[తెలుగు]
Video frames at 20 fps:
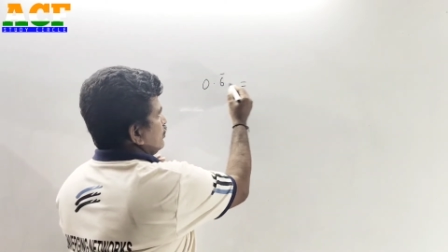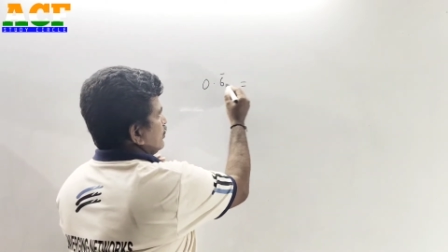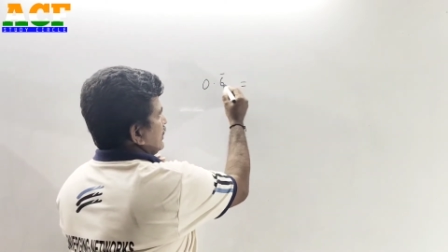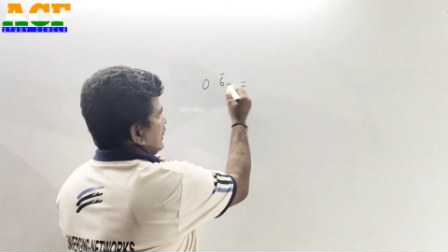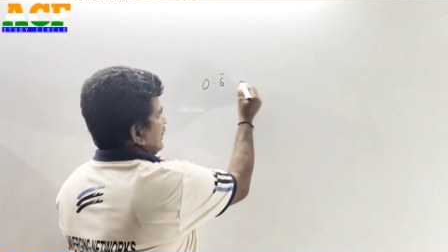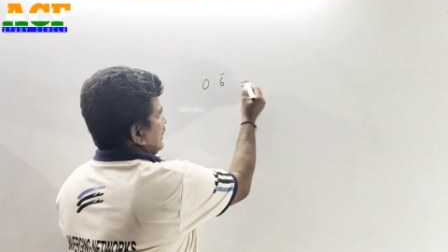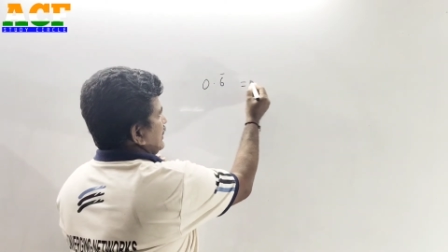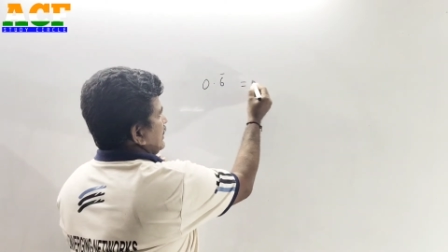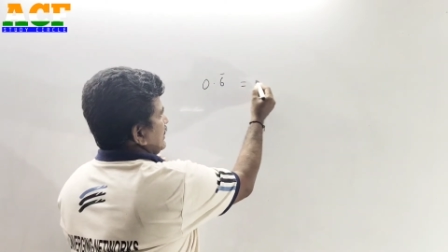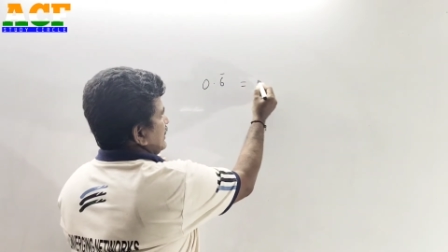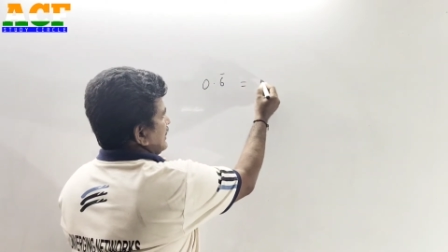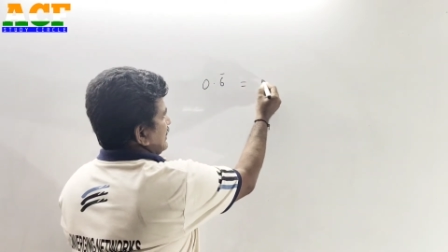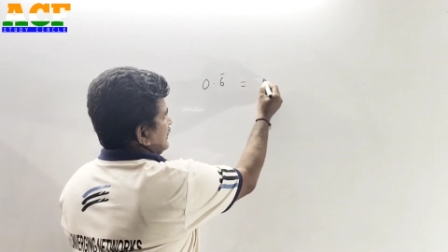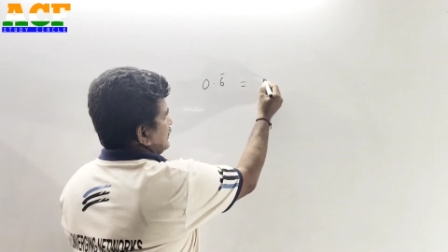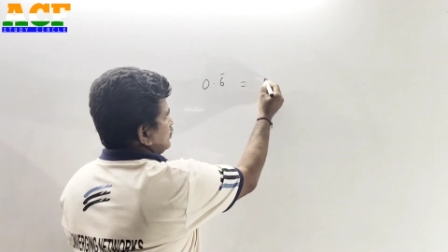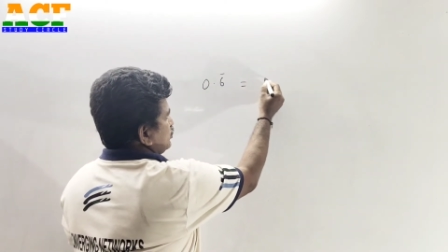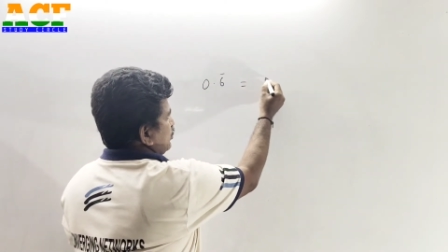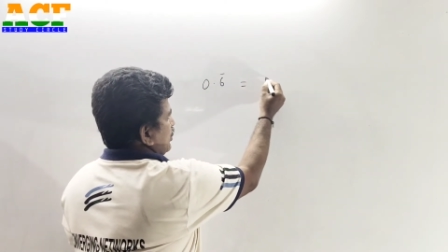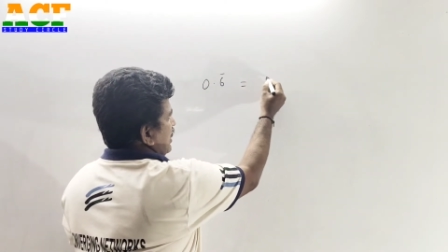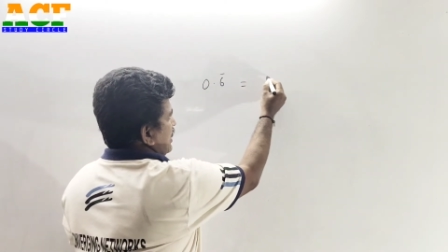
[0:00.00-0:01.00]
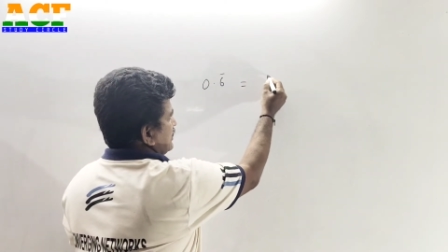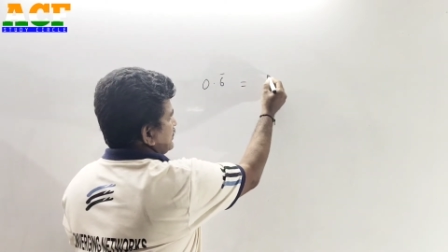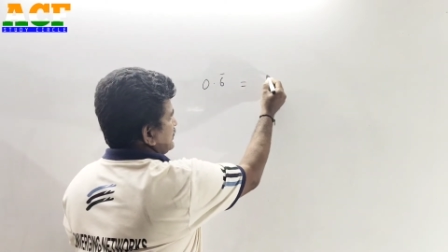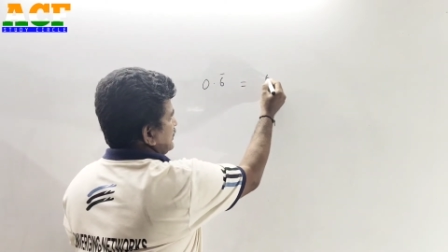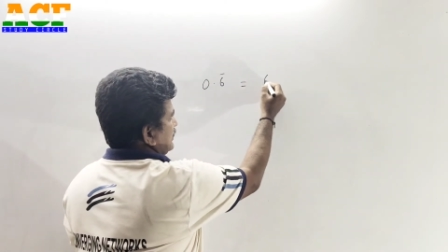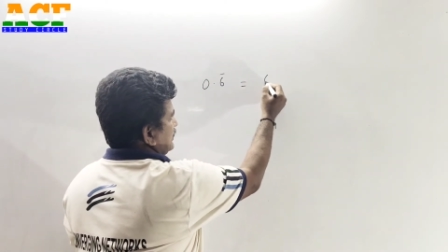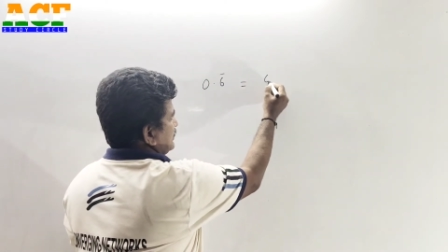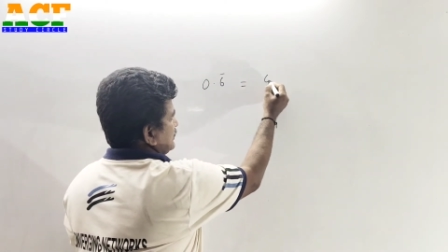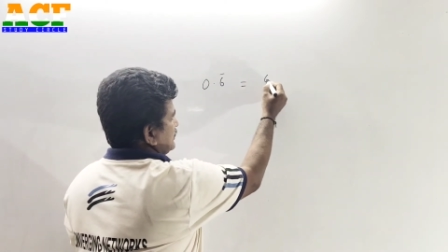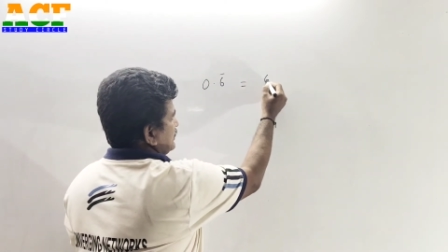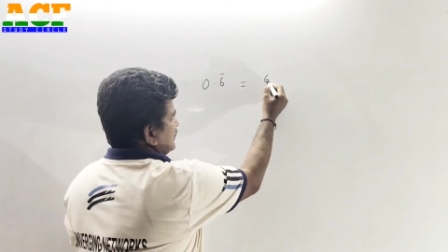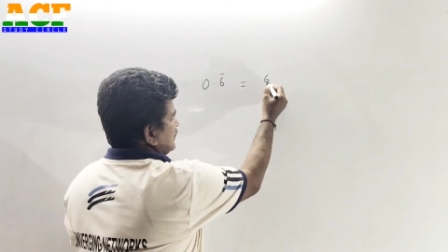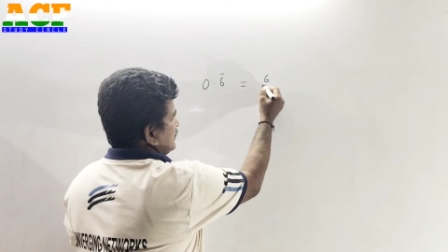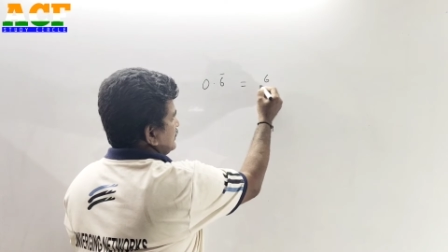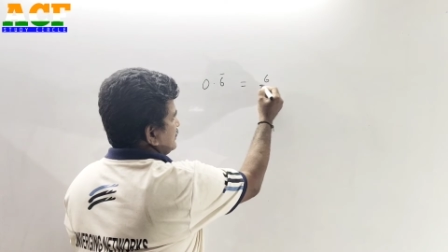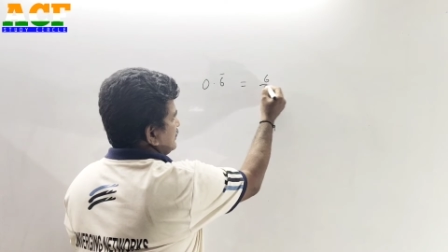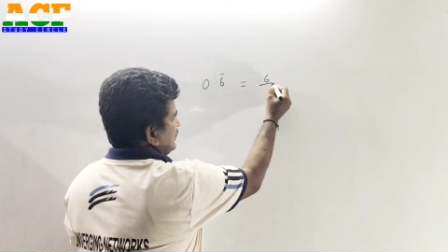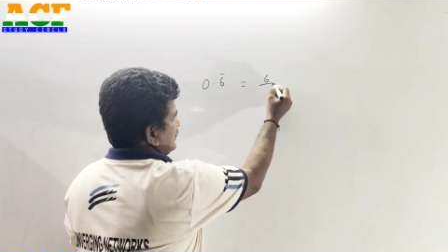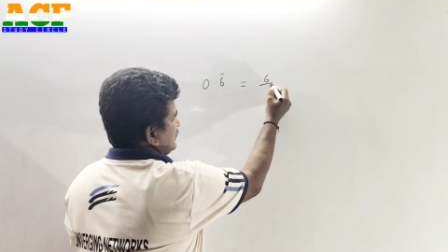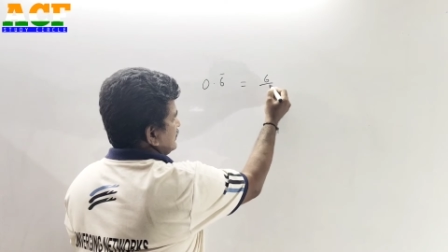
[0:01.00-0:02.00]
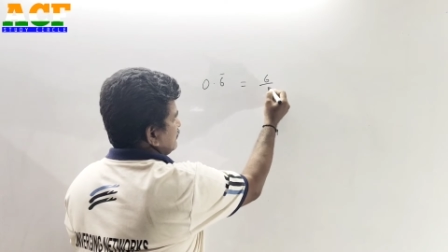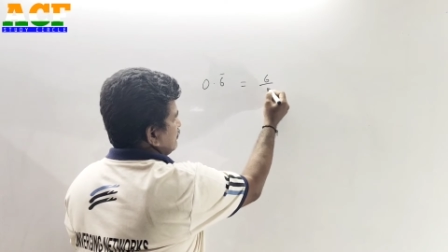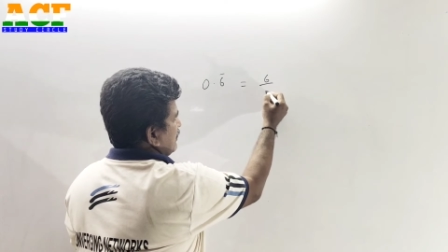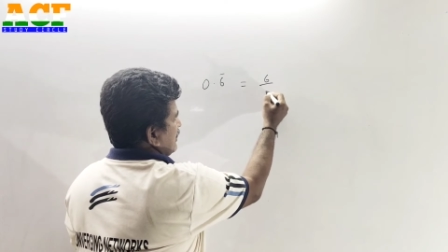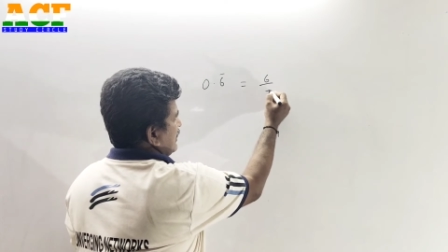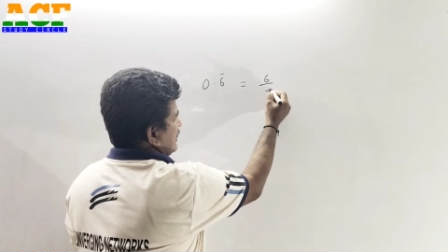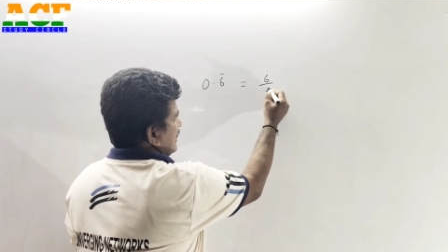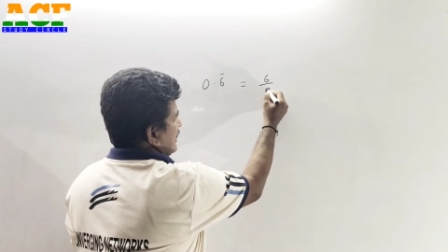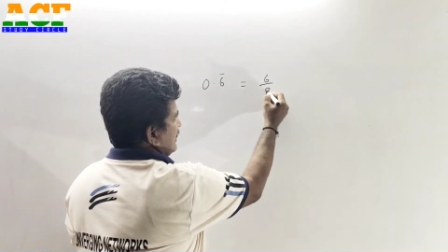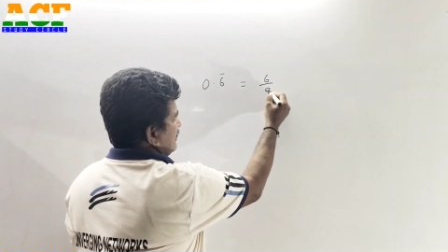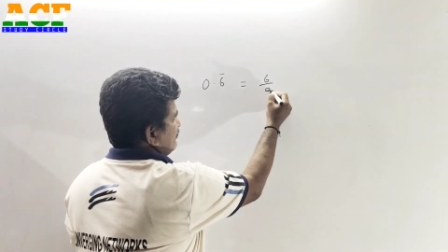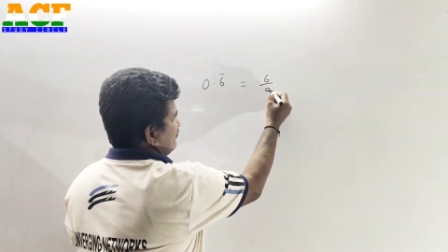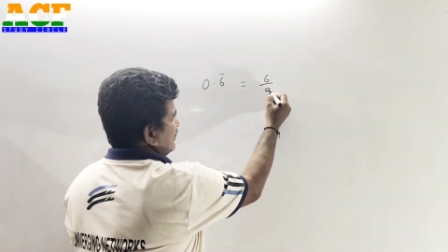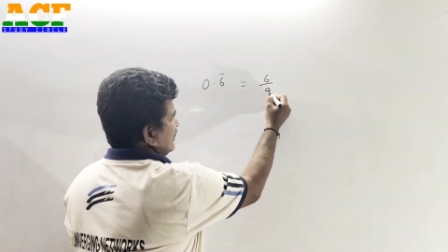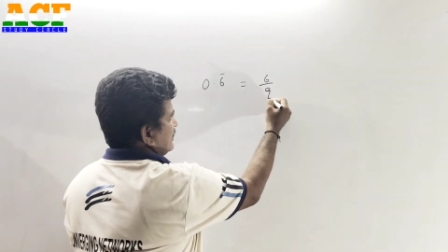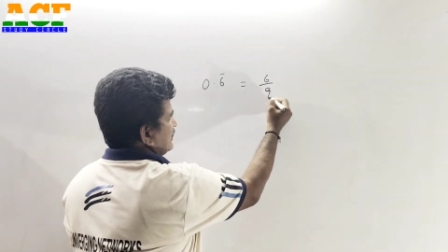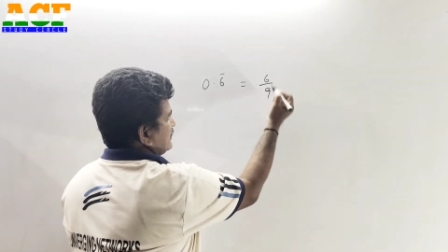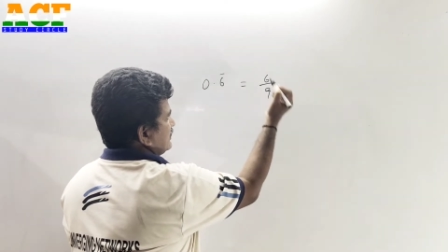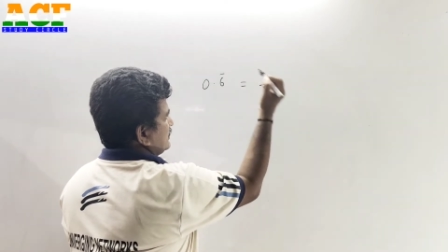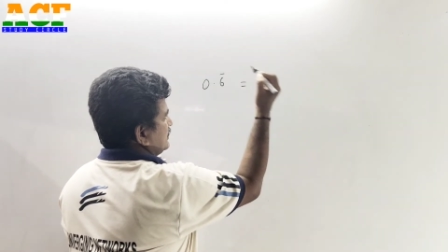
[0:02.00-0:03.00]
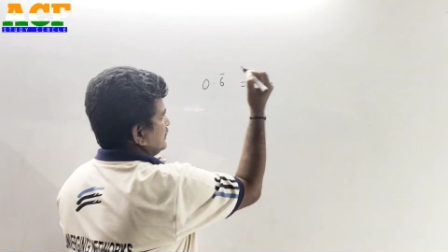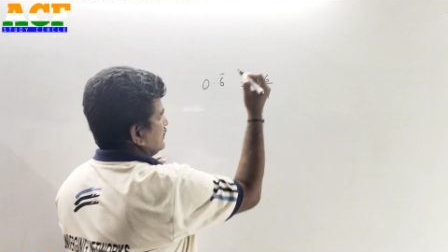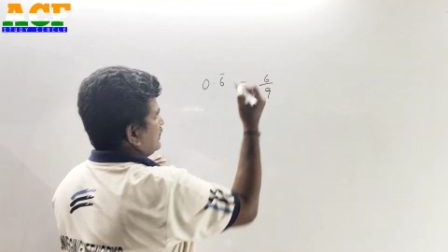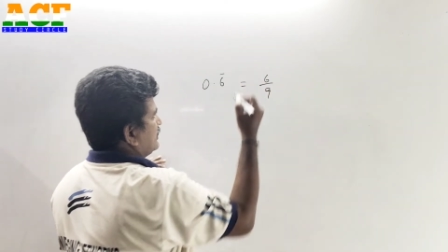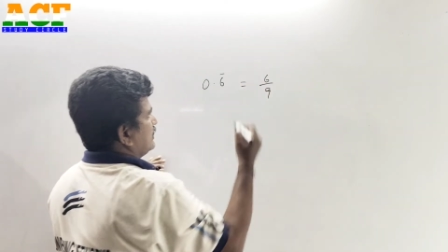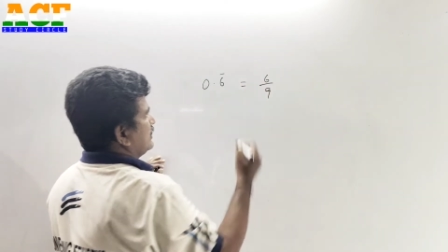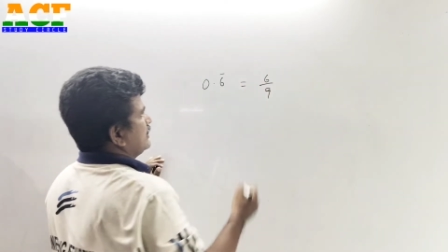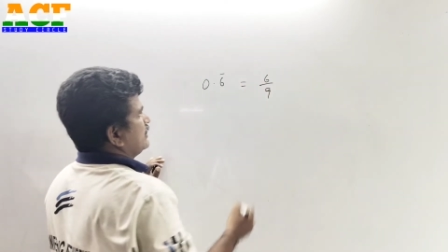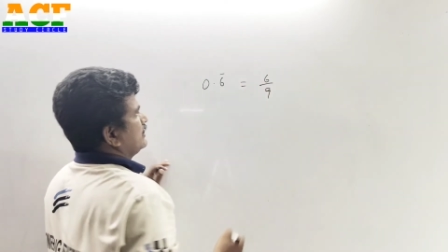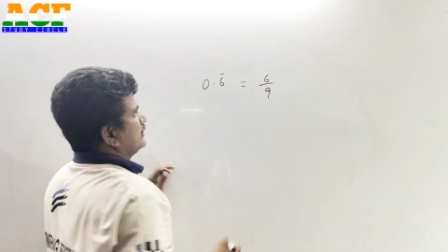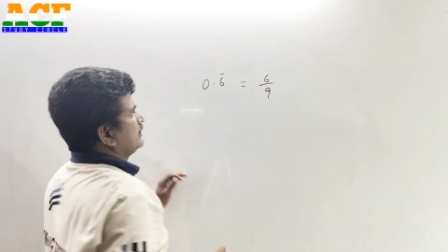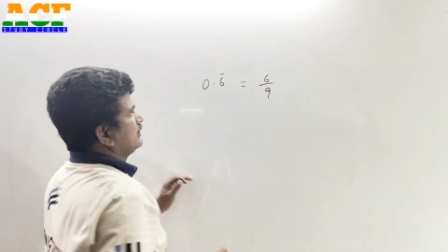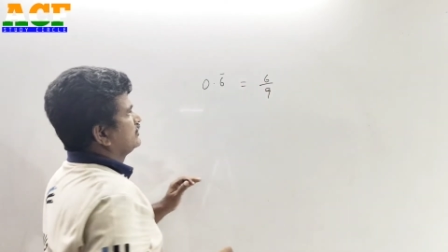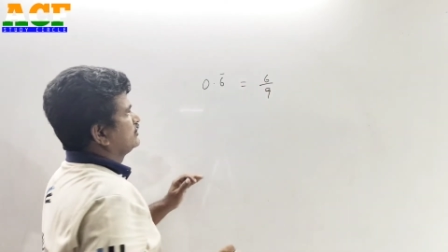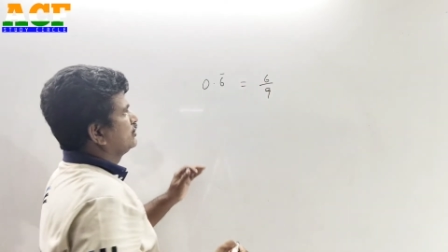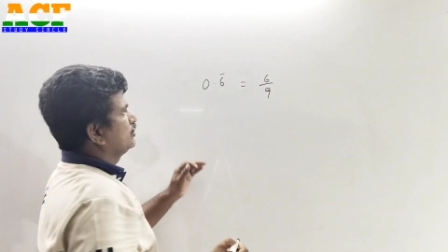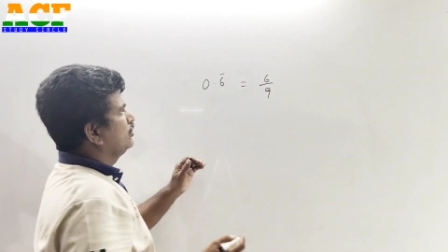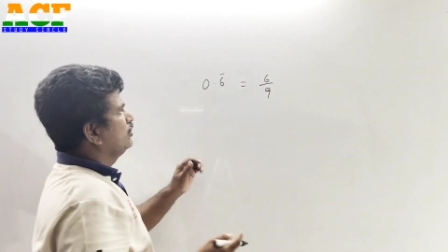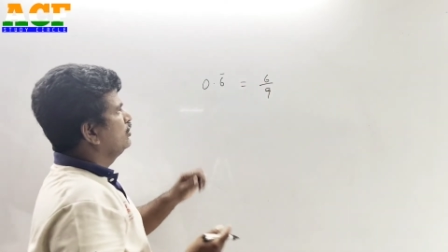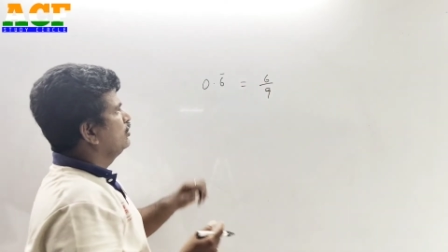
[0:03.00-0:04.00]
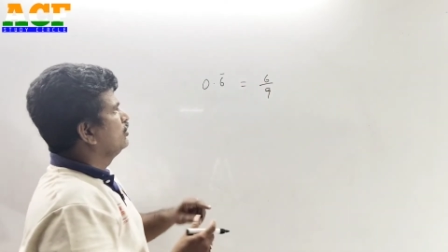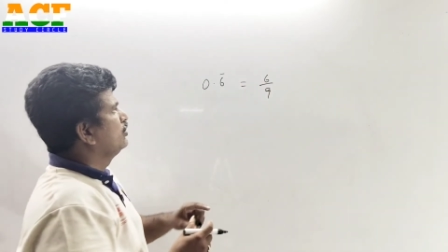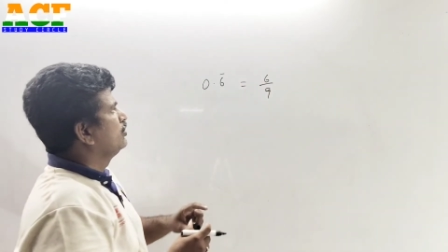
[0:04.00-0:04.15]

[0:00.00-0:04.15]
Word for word: ఓకే రైట్ సో ఆన్సర్ ఈస్ సిక్స్ బై నైన్ ఫ్రెండ్స్ సో